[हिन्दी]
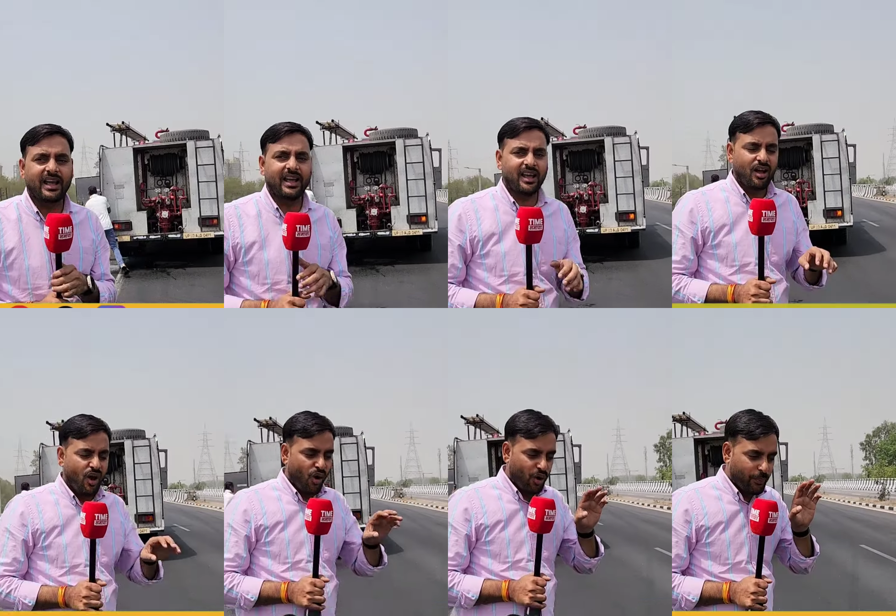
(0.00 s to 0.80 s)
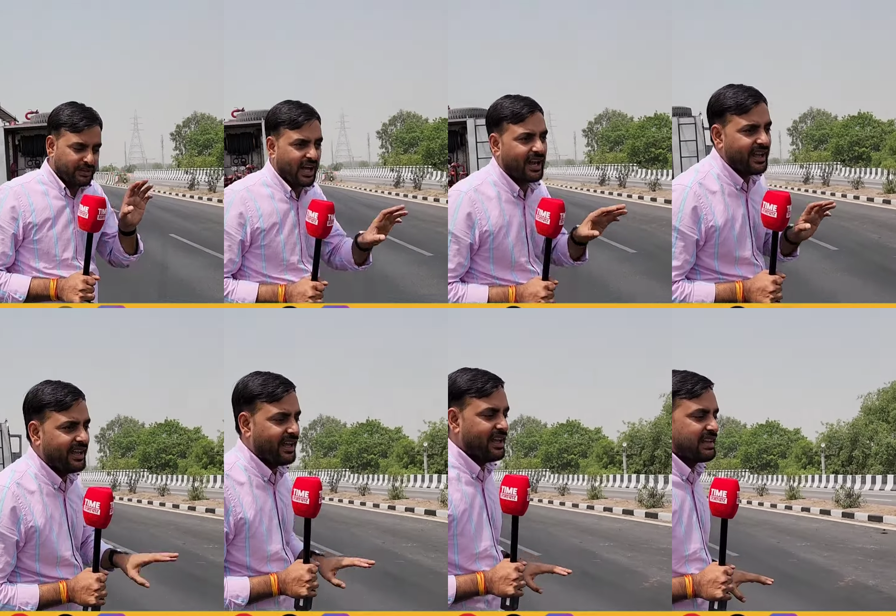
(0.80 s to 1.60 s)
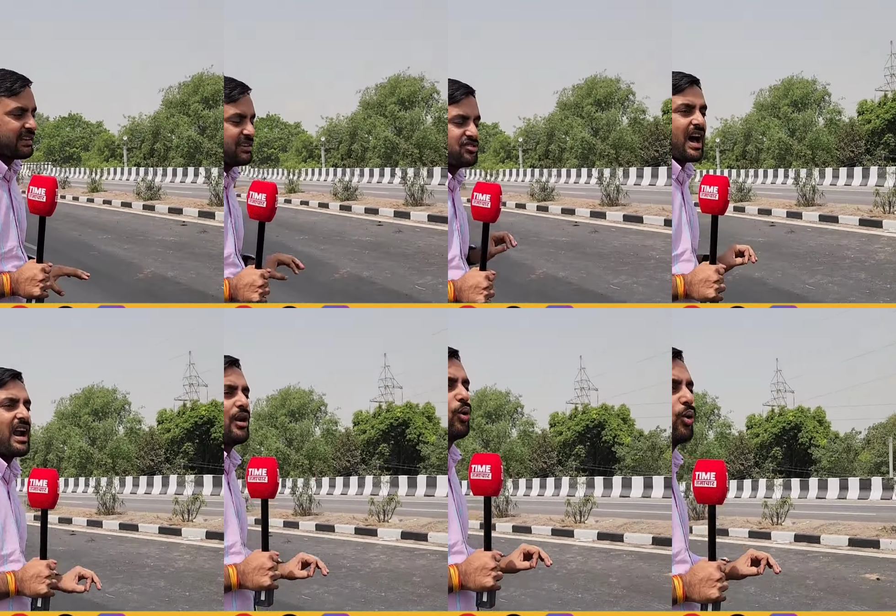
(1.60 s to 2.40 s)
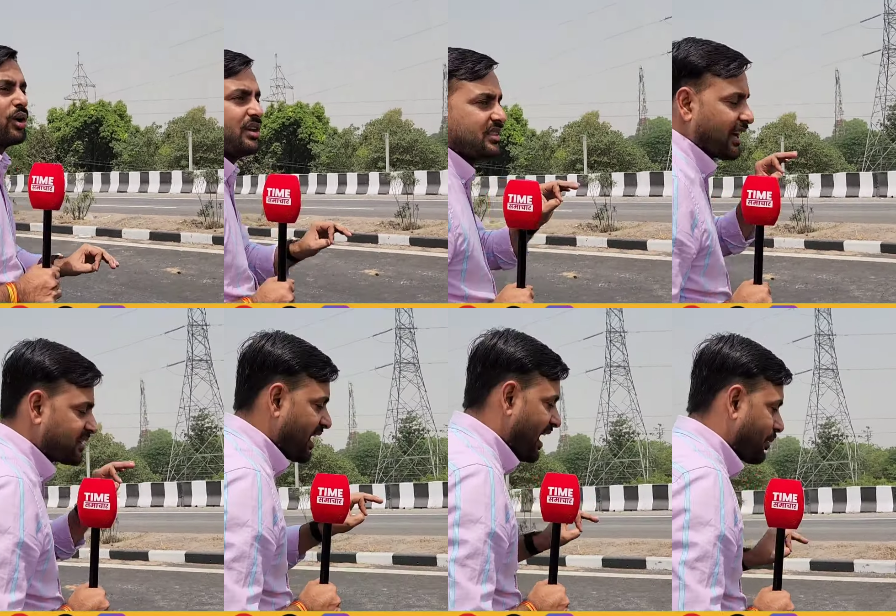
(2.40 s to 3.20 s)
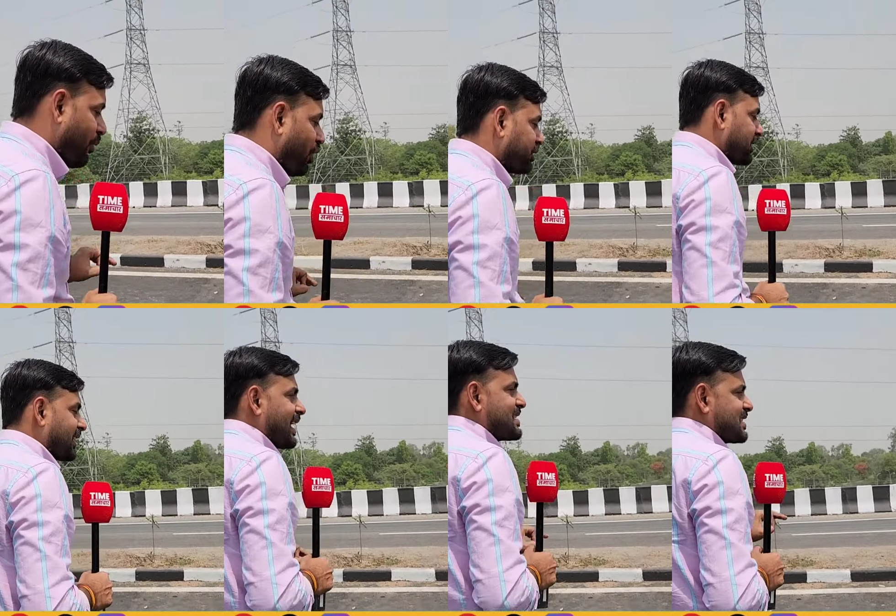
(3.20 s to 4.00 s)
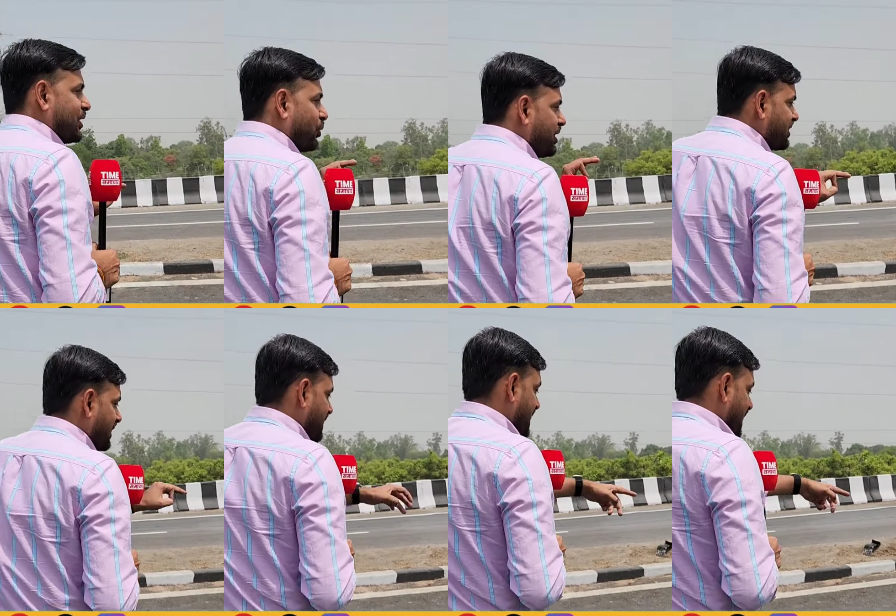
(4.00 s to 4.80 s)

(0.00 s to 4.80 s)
रहे हैं और बता रहे हैं कि चार लोगों की दर्दनाक मौत कैसे हुई थी